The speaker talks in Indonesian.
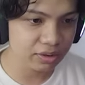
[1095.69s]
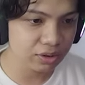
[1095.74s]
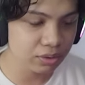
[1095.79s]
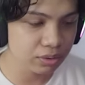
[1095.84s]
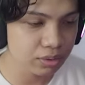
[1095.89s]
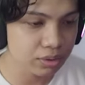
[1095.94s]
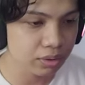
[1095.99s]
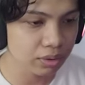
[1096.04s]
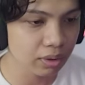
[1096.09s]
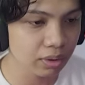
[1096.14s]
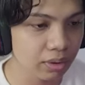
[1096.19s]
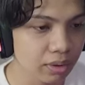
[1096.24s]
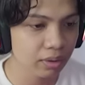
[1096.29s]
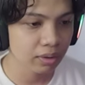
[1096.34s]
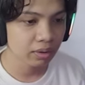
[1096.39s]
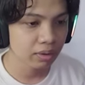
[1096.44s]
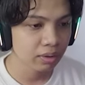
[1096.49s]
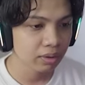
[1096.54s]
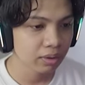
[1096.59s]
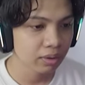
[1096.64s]
di situ cuy.
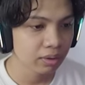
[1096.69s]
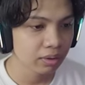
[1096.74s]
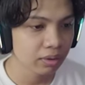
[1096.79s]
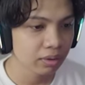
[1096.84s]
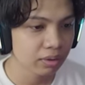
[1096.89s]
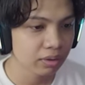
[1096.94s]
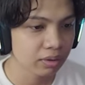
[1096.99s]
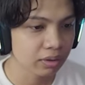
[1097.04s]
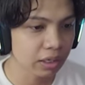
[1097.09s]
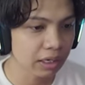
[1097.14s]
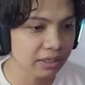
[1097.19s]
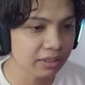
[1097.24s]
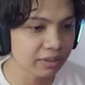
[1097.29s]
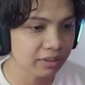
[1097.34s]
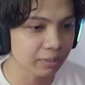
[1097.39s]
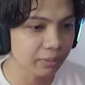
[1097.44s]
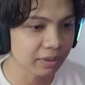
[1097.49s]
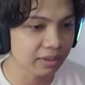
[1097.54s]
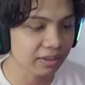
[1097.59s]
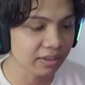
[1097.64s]
Nah ini
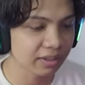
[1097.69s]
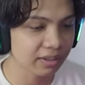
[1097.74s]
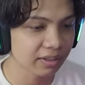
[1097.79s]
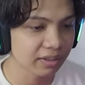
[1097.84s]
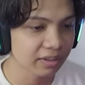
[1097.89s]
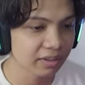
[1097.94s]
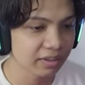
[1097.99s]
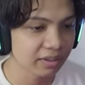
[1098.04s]
temannya nih.